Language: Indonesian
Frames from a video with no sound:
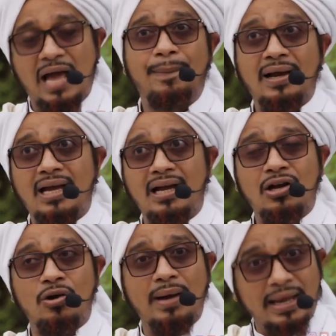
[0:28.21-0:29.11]

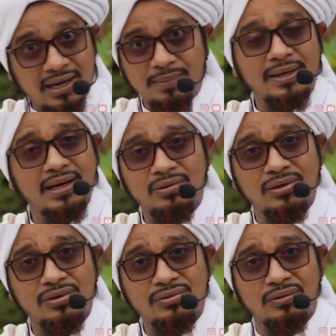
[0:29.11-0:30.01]
Apakah engkau marah
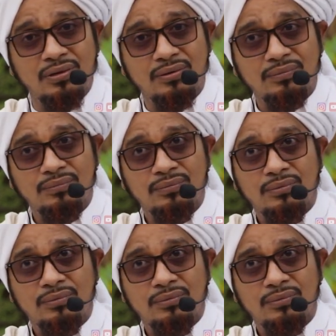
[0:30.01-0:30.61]
kepadaku ya Rasulullah?